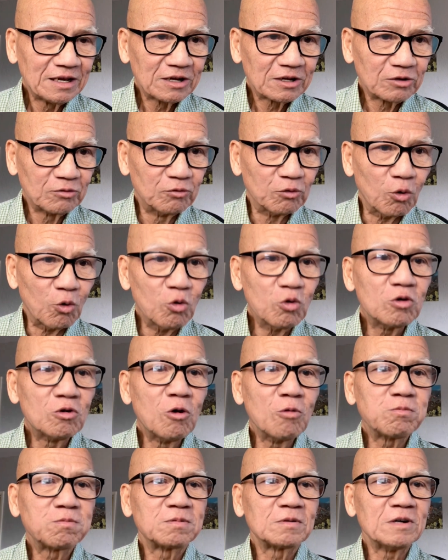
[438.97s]
vũ
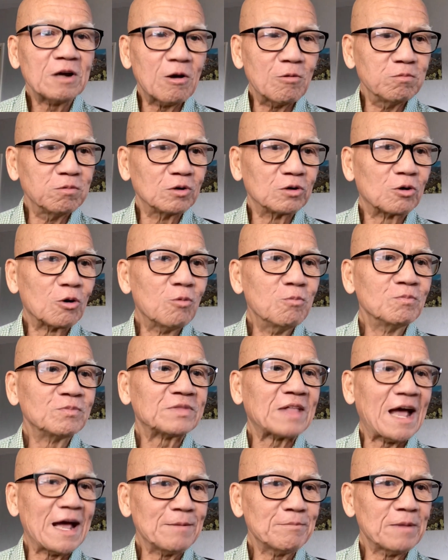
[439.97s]
khúc đồng cung
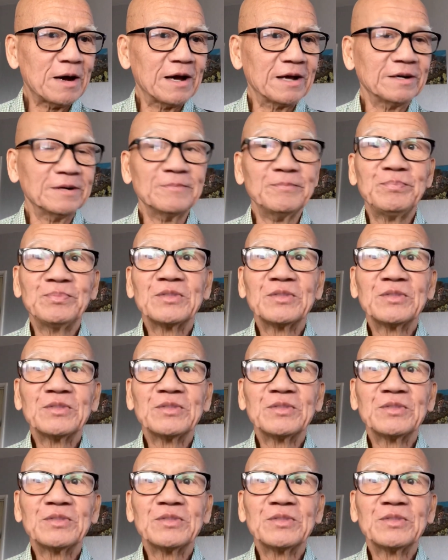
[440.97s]
tại mệnh